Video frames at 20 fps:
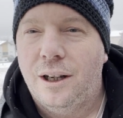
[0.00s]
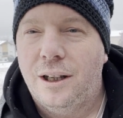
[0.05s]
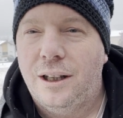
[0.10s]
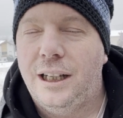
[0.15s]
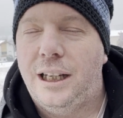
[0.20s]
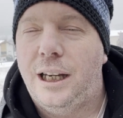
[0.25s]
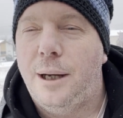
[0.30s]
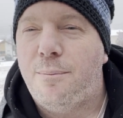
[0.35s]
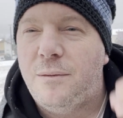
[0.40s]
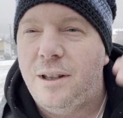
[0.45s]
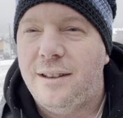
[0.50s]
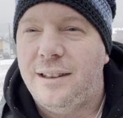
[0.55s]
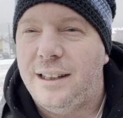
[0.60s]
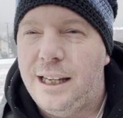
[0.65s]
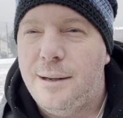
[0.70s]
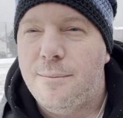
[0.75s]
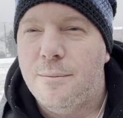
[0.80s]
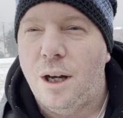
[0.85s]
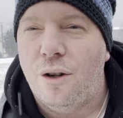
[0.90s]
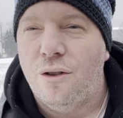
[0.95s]
Die gibt es
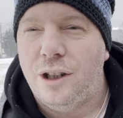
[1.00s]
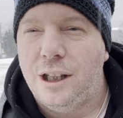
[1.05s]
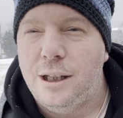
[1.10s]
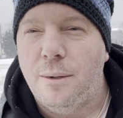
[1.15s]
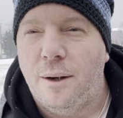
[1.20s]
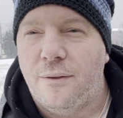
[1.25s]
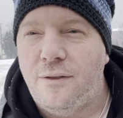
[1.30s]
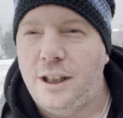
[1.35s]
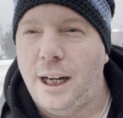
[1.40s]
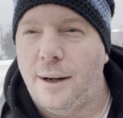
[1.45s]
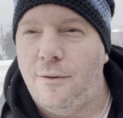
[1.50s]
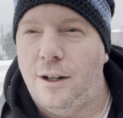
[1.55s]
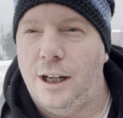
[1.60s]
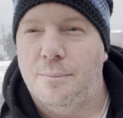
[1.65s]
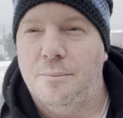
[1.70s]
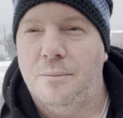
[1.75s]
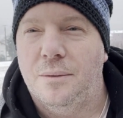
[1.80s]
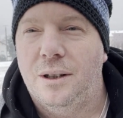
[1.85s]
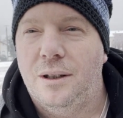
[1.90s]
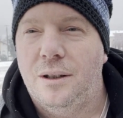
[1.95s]
immer und immer wieder im
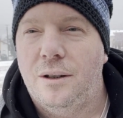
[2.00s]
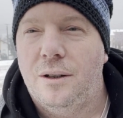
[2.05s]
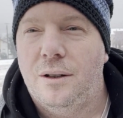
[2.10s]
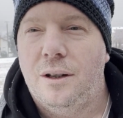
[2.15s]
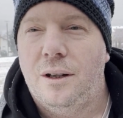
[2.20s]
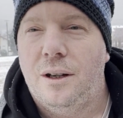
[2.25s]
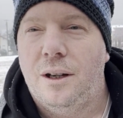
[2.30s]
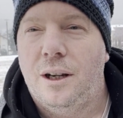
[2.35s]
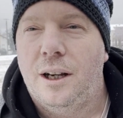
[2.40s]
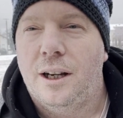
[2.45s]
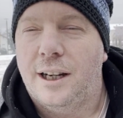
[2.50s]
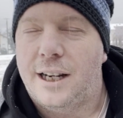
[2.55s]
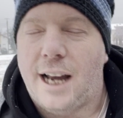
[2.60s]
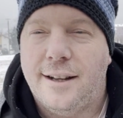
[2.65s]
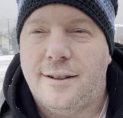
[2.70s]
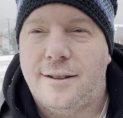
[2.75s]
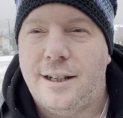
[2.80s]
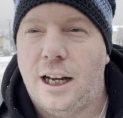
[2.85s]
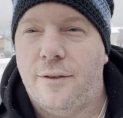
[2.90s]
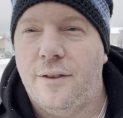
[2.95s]
Leben.
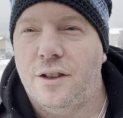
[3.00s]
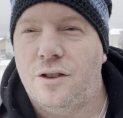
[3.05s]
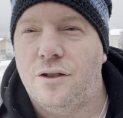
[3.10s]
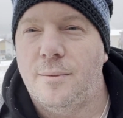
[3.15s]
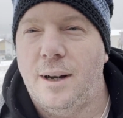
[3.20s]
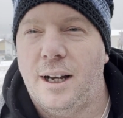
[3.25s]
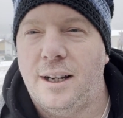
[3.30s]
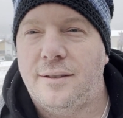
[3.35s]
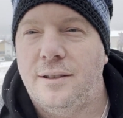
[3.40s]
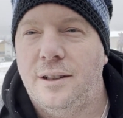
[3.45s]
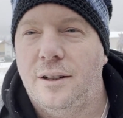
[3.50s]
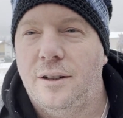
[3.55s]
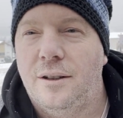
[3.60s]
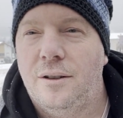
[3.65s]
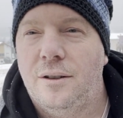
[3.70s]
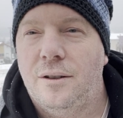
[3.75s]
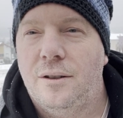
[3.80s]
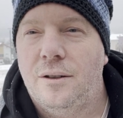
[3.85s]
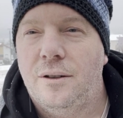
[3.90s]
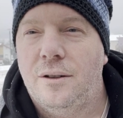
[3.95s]
Ganz gleich, was du machst.
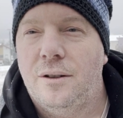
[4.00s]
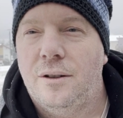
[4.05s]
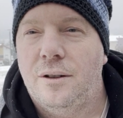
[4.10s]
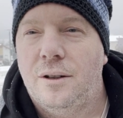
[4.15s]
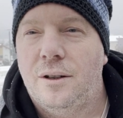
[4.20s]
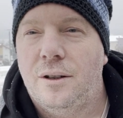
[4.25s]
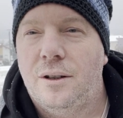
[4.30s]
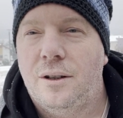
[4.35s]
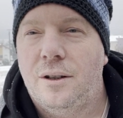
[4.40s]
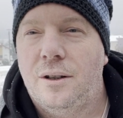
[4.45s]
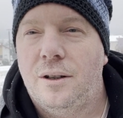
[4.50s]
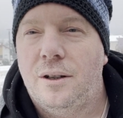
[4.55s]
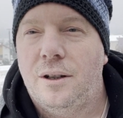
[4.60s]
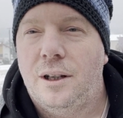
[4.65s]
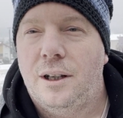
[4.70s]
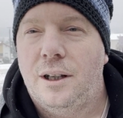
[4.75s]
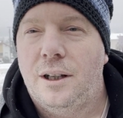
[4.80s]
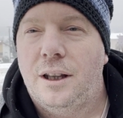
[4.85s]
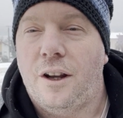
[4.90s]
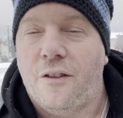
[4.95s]

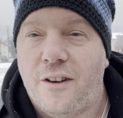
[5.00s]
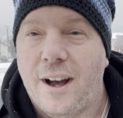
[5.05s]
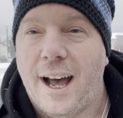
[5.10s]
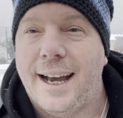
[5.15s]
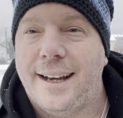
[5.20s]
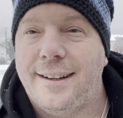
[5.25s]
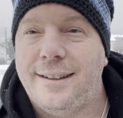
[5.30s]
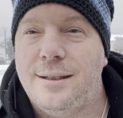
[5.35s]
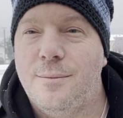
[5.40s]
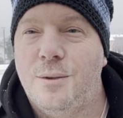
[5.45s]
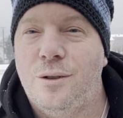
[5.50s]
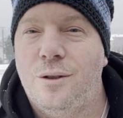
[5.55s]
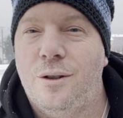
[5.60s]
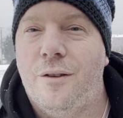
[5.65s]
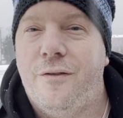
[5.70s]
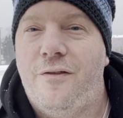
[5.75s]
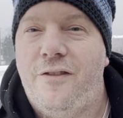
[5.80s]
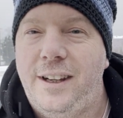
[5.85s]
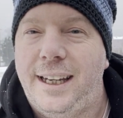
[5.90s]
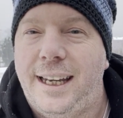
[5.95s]
Die Frage ist immer
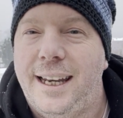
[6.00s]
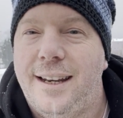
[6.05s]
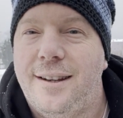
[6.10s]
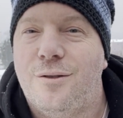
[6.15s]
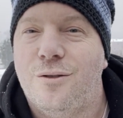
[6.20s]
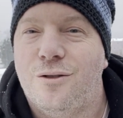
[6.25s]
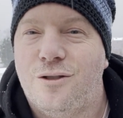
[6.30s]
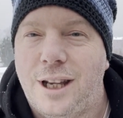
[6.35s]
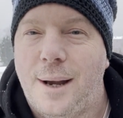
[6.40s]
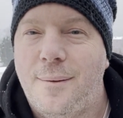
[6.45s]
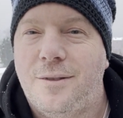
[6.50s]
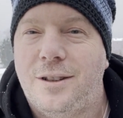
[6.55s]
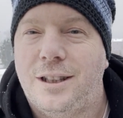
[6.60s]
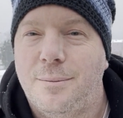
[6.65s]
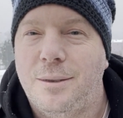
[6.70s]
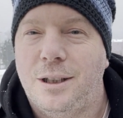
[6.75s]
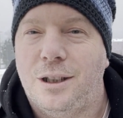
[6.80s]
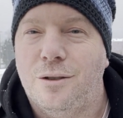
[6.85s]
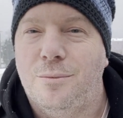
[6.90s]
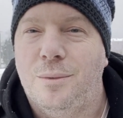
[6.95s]
nur, wie gehst du selbst
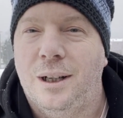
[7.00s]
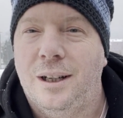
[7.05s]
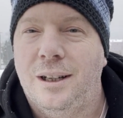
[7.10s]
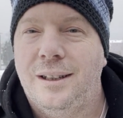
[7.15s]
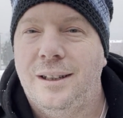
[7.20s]
damit um?